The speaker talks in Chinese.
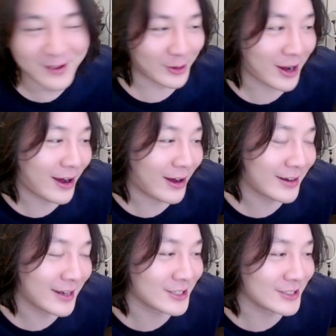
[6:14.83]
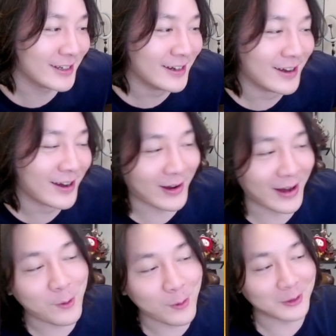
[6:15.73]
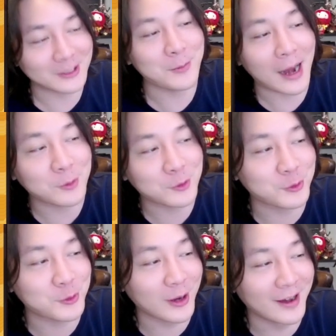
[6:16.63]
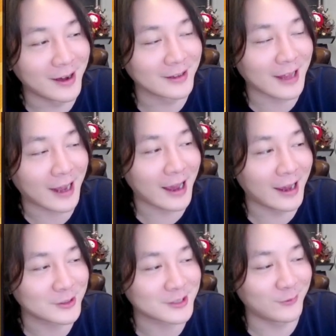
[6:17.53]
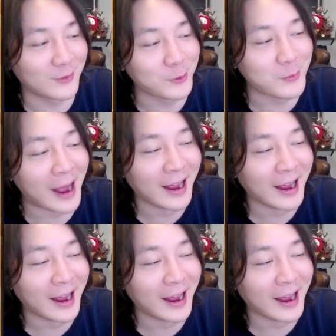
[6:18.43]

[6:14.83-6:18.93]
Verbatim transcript: 我说好，那行。后来我把先把他们输出了大概十分钟吧，